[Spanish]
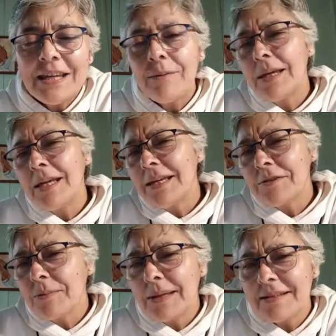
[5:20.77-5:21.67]

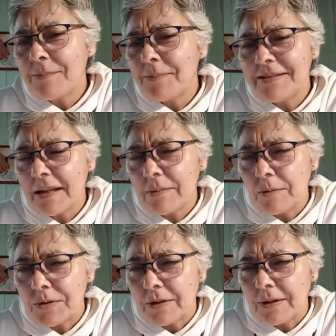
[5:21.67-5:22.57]
eso me hace pensar
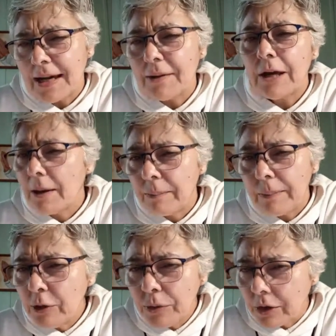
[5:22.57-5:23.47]
mucho, a,
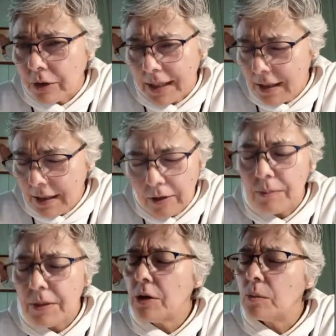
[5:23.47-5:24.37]
menudo, ¿eh? lo
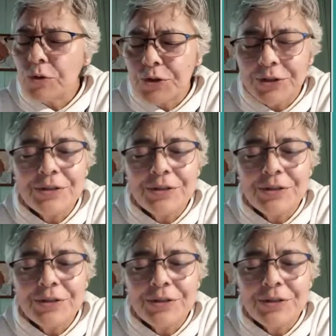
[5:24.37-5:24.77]
miro mucho